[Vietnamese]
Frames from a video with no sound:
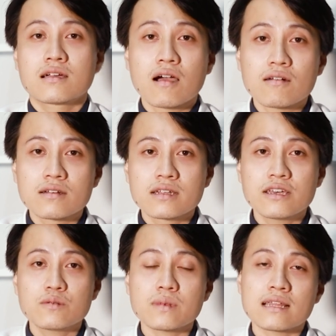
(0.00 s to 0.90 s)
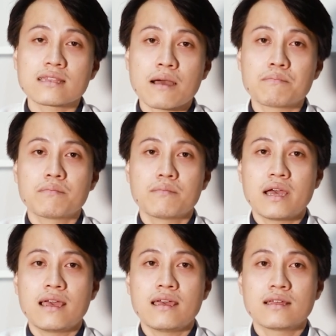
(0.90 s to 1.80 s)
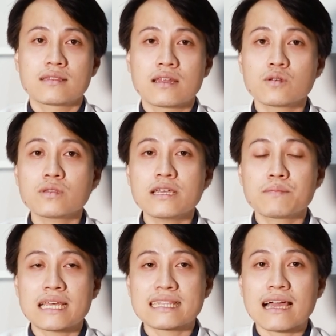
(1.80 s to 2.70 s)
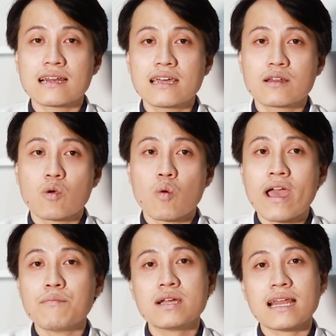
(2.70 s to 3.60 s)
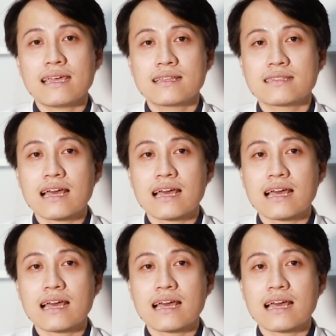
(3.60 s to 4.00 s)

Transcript: Còn khi chúng ta tập mà tần số tim lại tăng lên quá mức này,